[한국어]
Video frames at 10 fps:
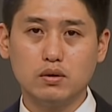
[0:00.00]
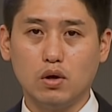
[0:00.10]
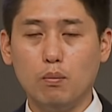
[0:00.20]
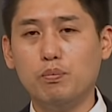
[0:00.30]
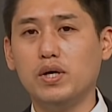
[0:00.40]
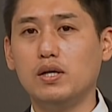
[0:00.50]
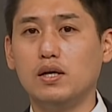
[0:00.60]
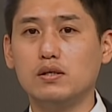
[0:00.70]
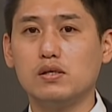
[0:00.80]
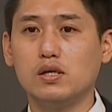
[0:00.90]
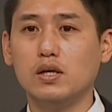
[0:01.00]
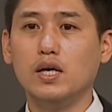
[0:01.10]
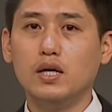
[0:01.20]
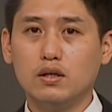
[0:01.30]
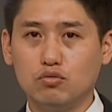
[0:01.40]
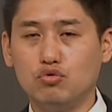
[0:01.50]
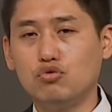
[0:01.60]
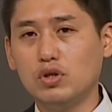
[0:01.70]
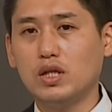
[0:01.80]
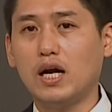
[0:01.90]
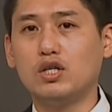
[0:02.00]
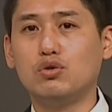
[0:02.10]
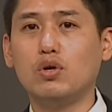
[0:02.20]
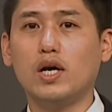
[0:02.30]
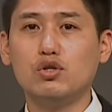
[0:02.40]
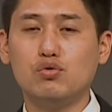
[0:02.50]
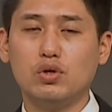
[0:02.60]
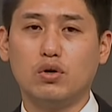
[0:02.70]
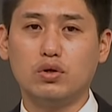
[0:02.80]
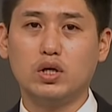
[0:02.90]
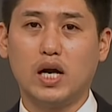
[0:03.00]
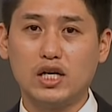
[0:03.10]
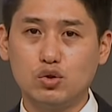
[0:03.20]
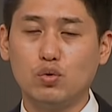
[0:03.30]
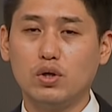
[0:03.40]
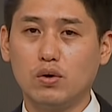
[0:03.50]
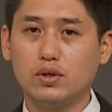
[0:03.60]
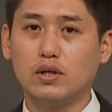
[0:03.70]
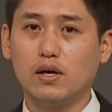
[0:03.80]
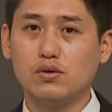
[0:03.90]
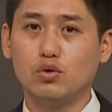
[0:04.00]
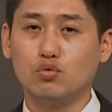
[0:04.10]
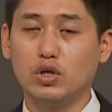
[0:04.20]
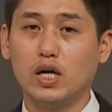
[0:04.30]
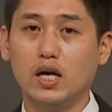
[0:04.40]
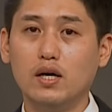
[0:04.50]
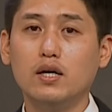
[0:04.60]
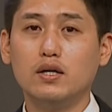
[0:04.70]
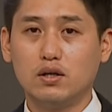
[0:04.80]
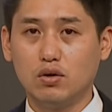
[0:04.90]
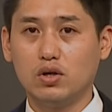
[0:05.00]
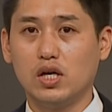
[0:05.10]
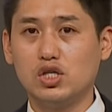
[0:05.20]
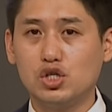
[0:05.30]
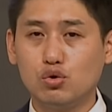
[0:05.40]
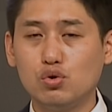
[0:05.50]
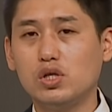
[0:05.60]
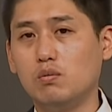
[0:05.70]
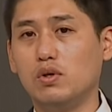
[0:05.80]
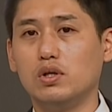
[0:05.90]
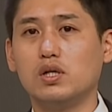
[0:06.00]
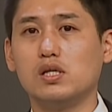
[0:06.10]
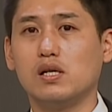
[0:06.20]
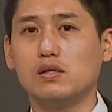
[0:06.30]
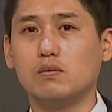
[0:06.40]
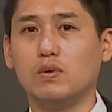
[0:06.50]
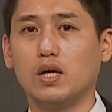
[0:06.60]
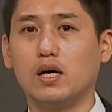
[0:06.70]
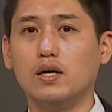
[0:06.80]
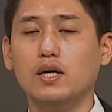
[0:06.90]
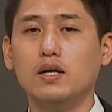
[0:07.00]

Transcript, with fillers: 연필이라든지 누구나 다 쉽게 가질 수 있는 것들을 가지고 있는 것에 대해서는 우리가 그렇게 질투심을 느끼지 않습니다.